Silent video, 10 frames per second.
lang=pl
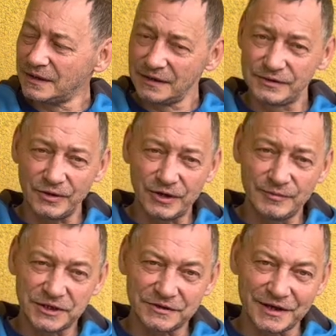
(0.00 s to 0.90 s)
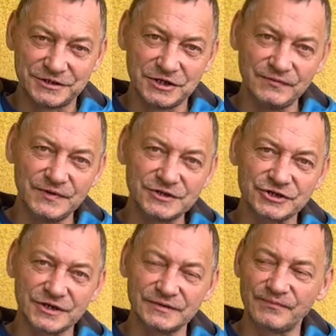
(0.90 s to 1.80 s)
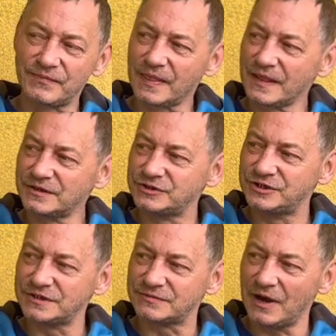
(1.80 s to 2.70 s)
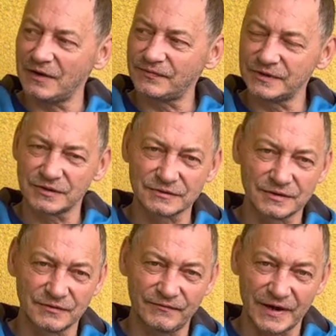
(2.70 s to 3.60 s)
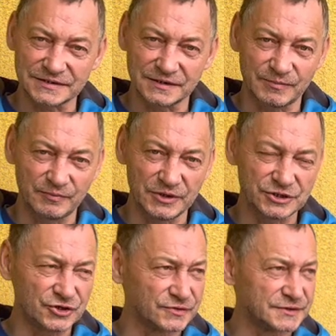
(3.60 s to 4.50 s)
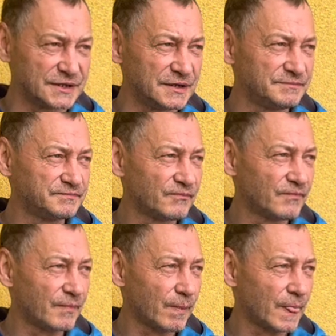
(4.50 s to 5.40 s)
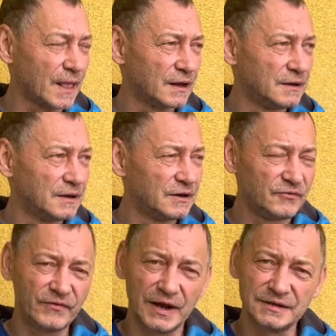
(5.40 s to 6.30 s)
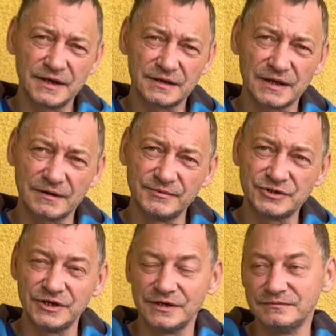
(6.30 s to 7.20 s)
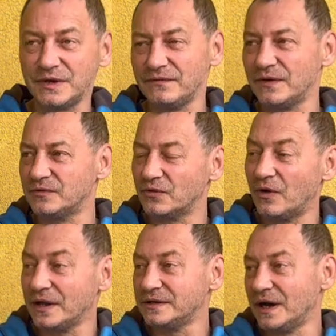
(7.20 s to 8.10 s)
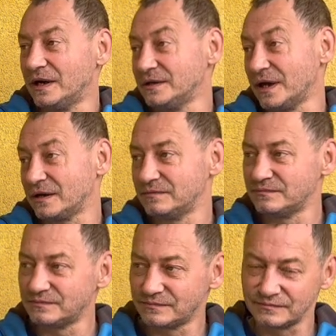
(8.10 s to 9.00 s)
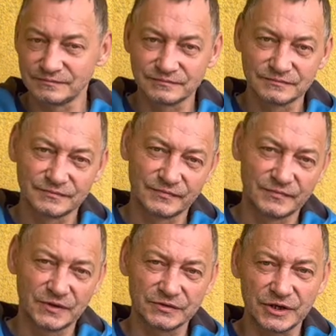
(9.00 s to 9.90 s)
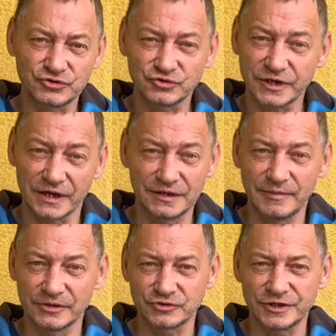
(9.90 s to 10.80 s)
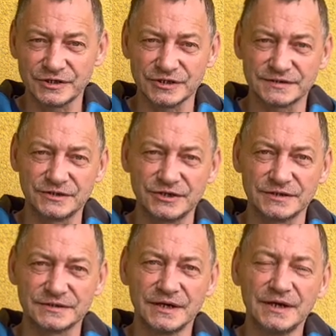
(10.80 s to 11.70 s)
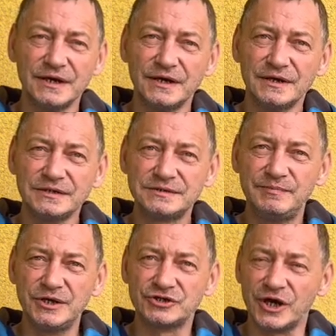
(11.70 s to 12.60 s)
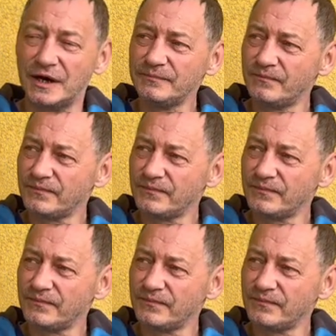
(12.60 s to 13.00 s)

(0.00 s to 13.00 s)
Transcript: I trochę mnie to tak dziwi, że Zdzisław, no, no facet po 50. Waldek, tak myślę, nie wiem dokładnie, ale tak, no też już tak chyba do 40 się zbliża.